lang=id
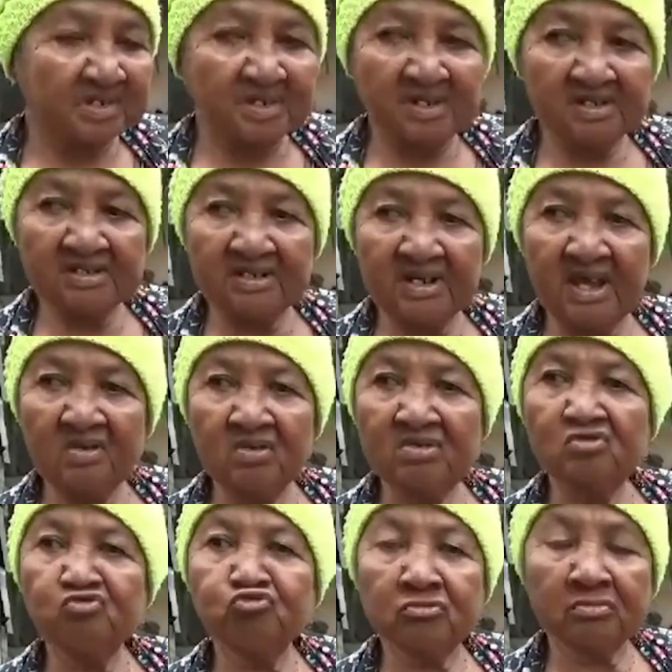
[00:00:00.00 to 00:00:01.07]
itu
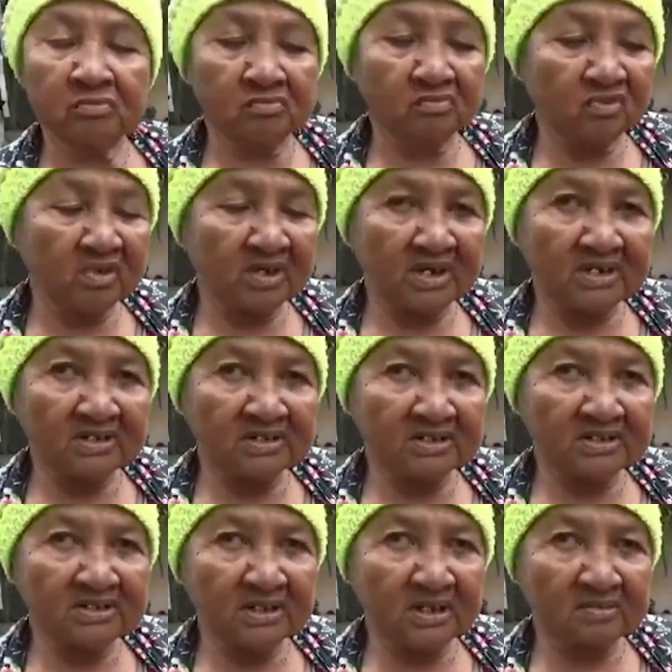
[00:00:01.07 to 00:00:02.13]
daun muraya
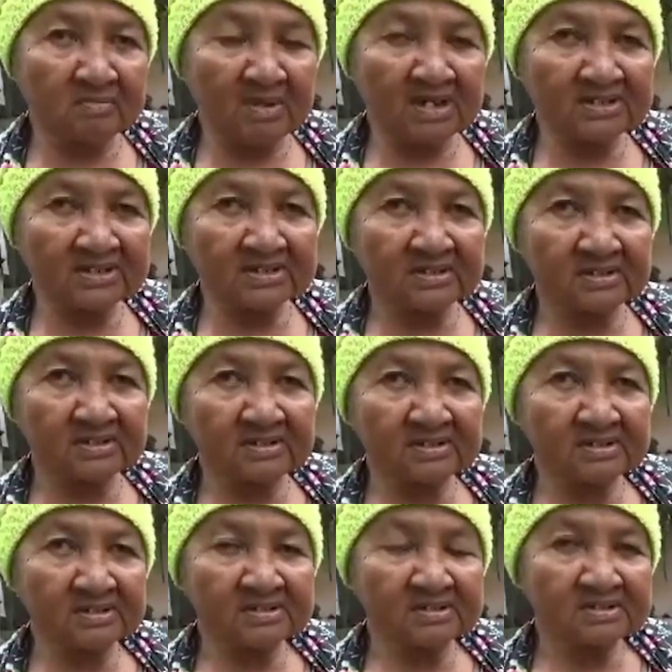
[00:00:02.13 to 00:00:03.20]
tadi diremas
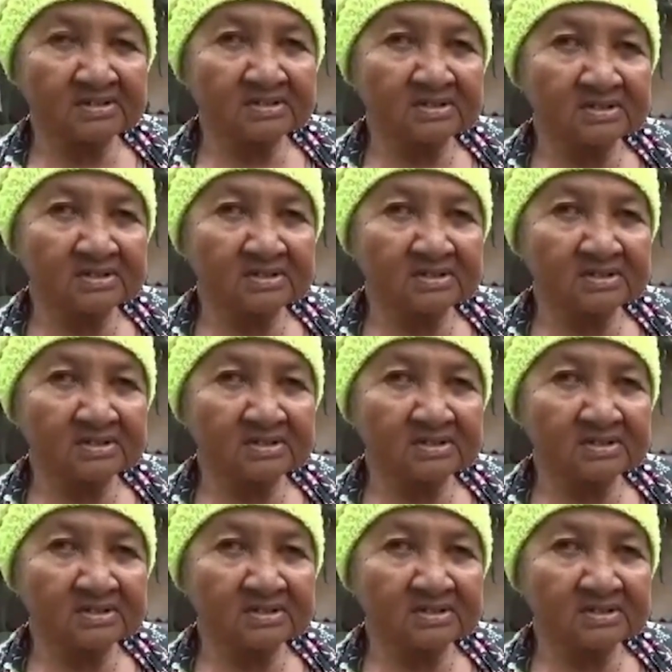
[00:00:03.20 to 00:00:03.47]
diremas ya